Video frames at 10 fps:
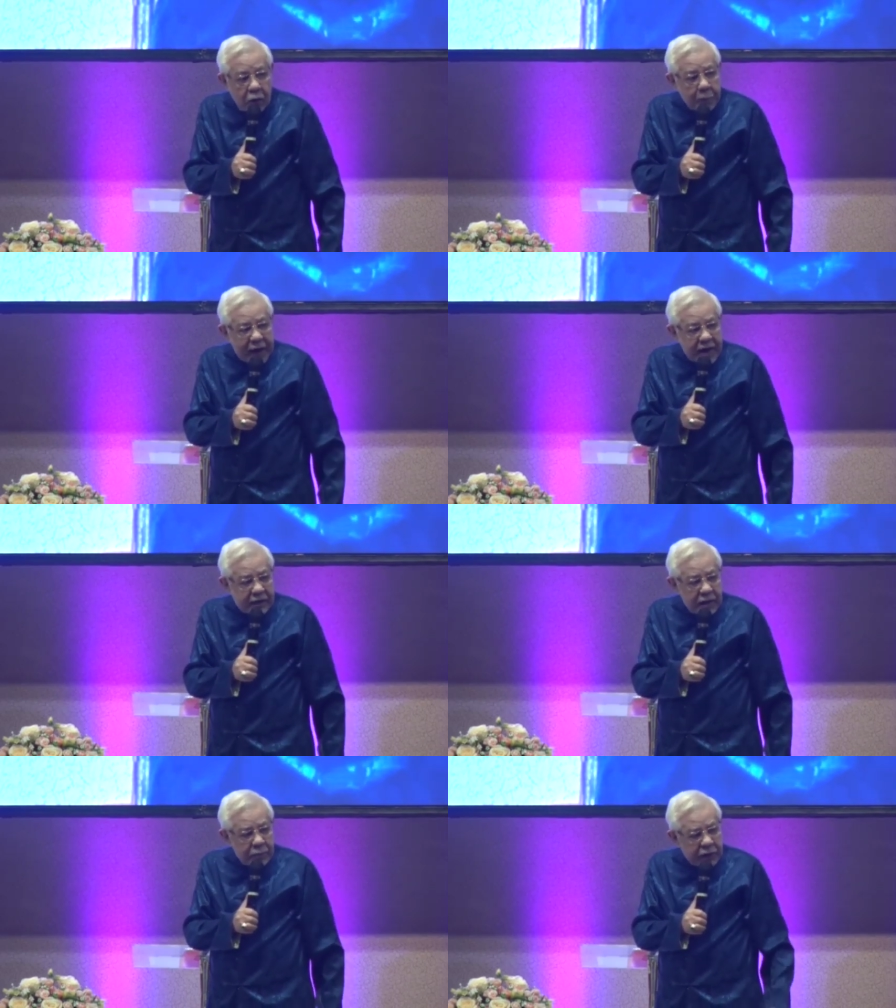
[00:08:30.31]
Opa
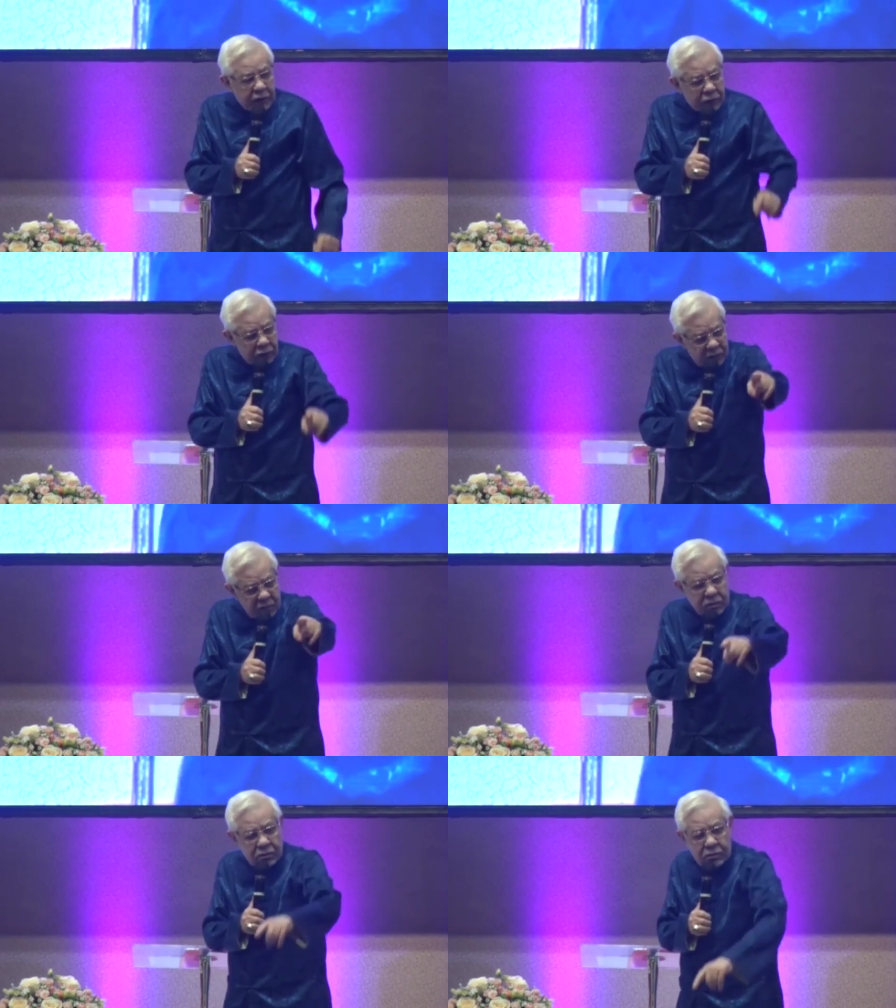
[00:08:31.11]
ingetin berbentuk
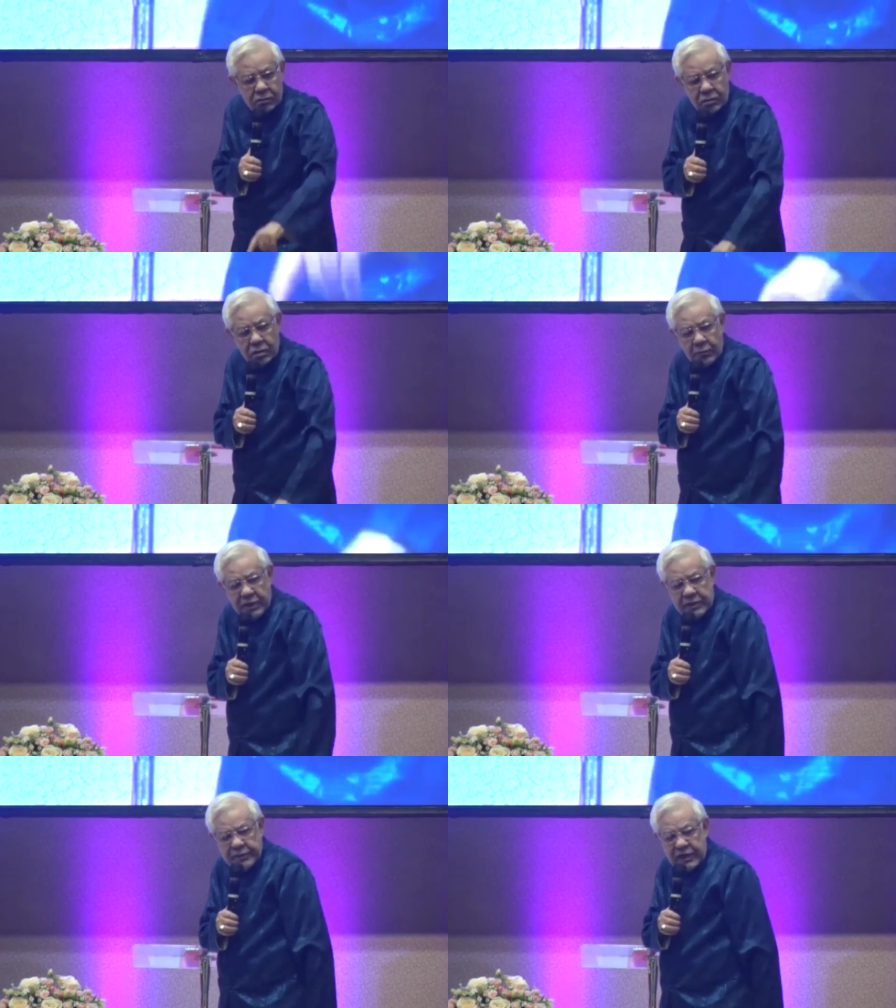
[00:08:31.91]
lo.
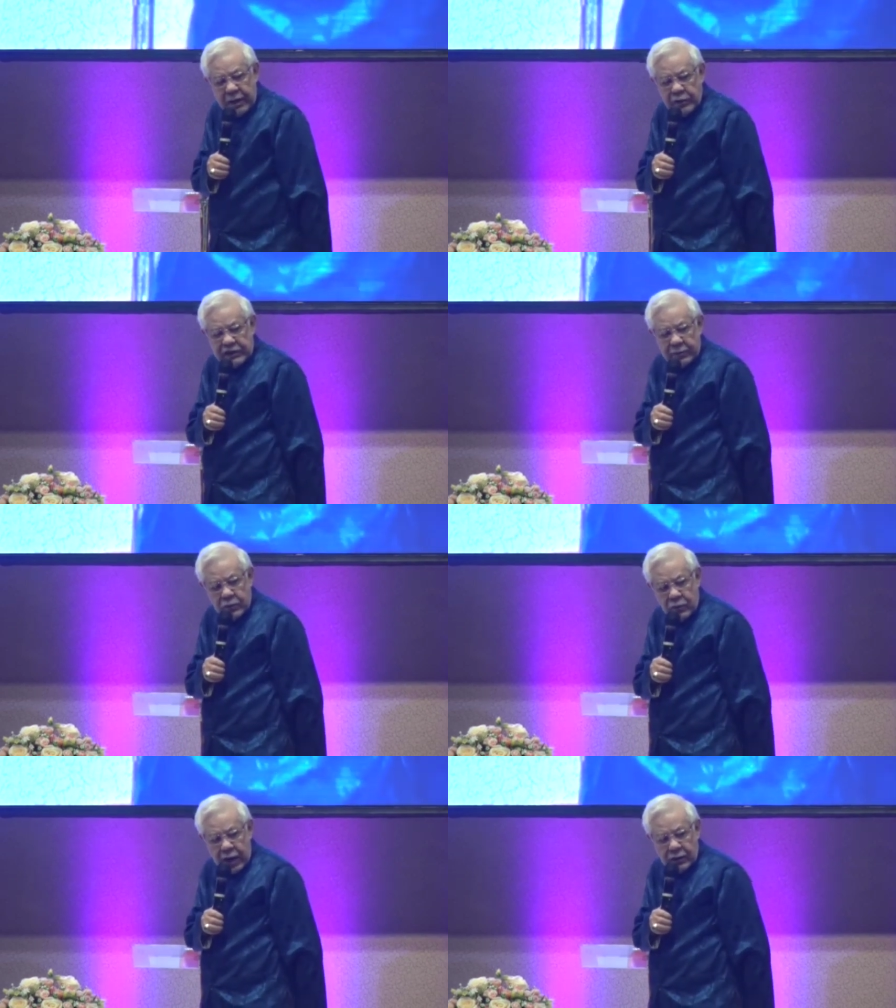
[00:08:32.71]
Bisa-bisa rambut
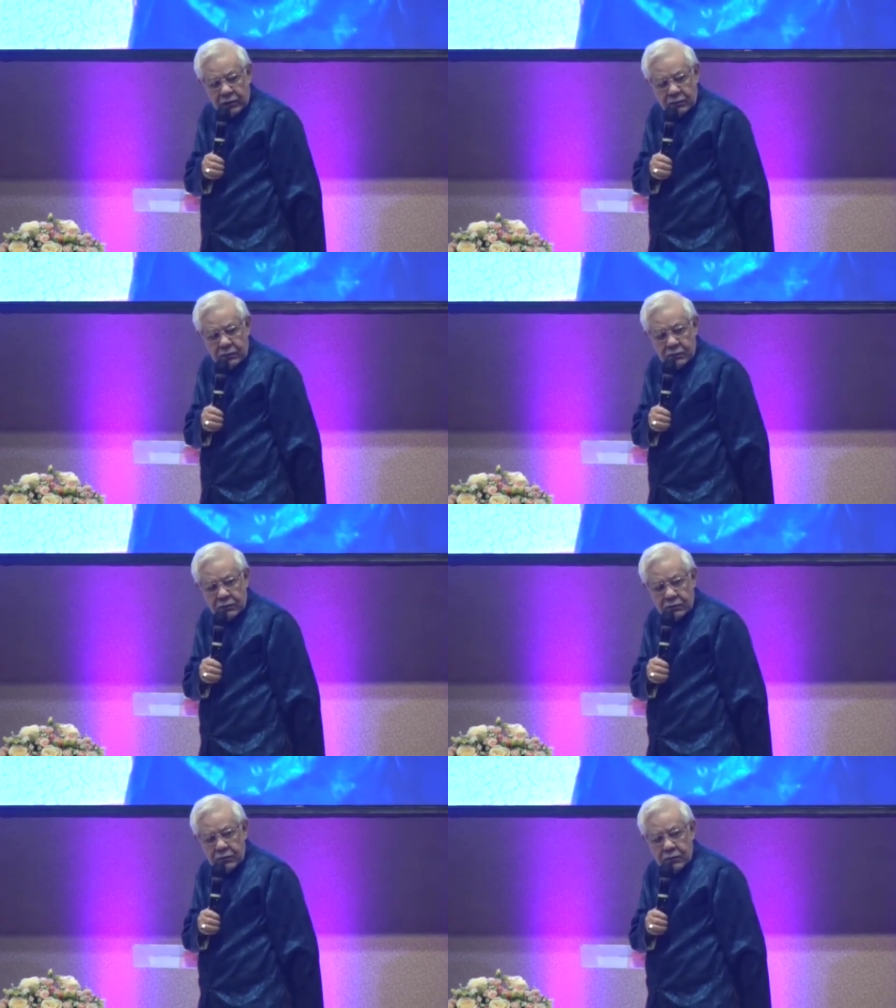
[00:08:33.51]
hitam duluan.
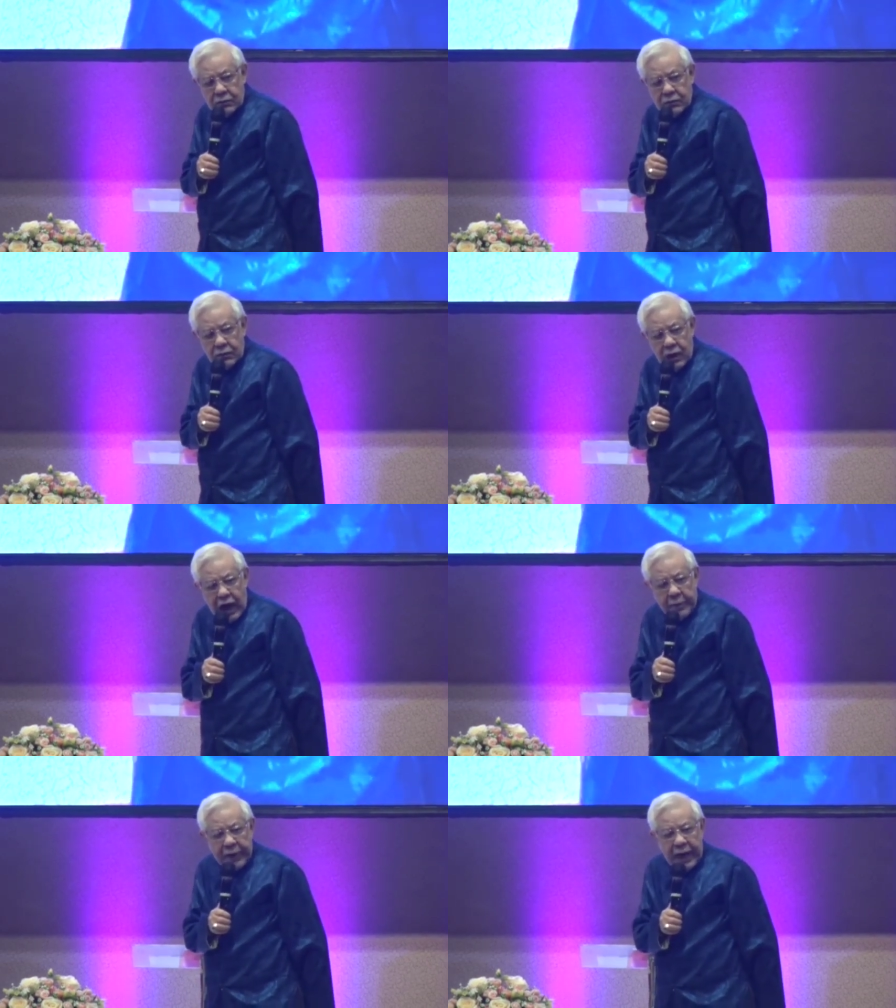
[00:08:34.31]

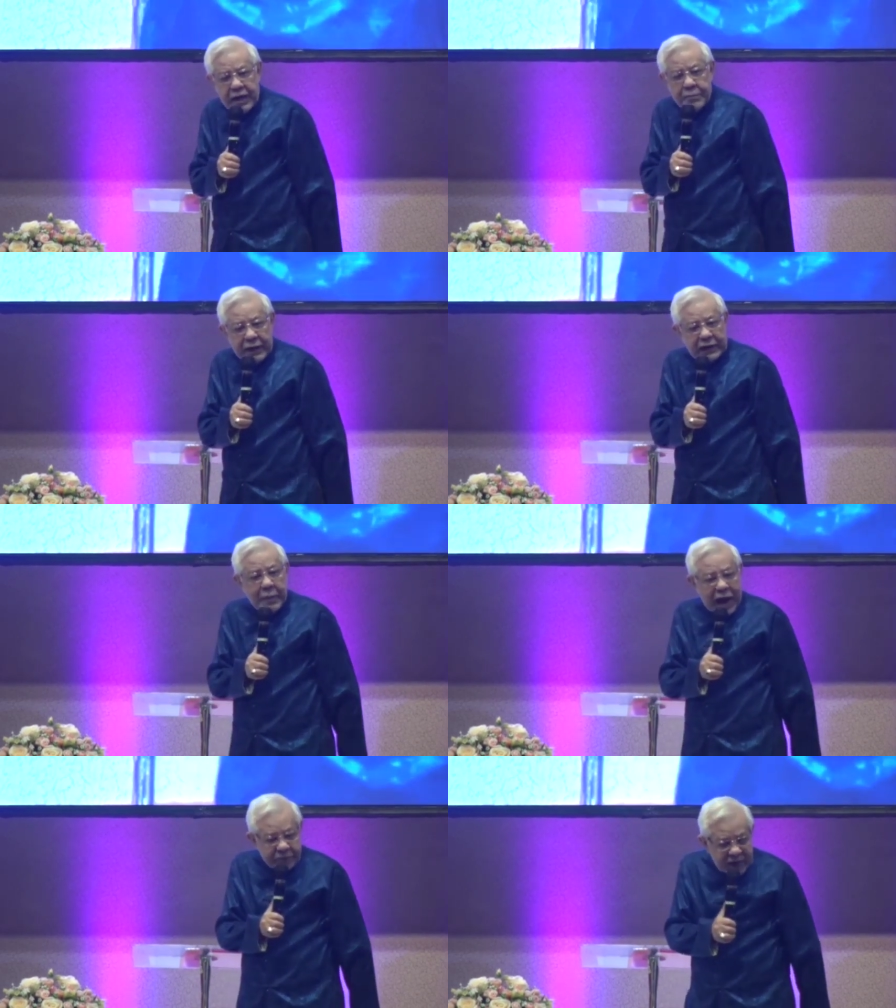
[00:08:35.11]
Apalagi
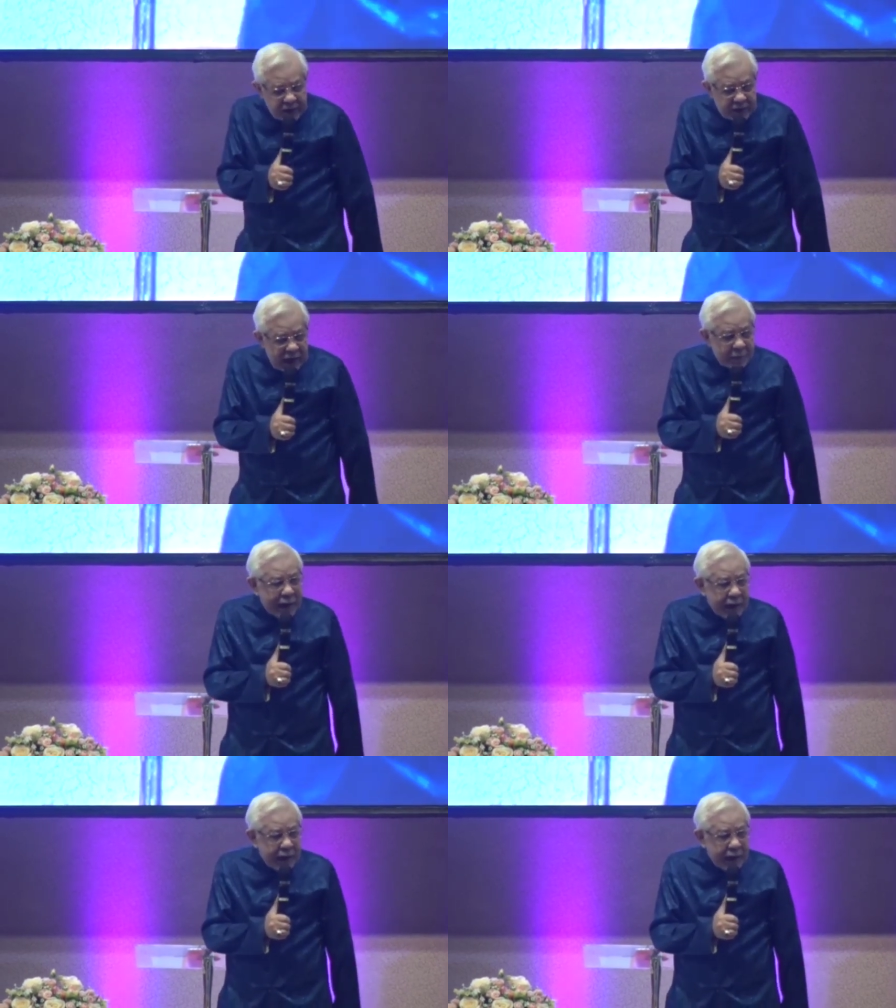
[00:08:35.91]
minta maaf lagi nih, jangan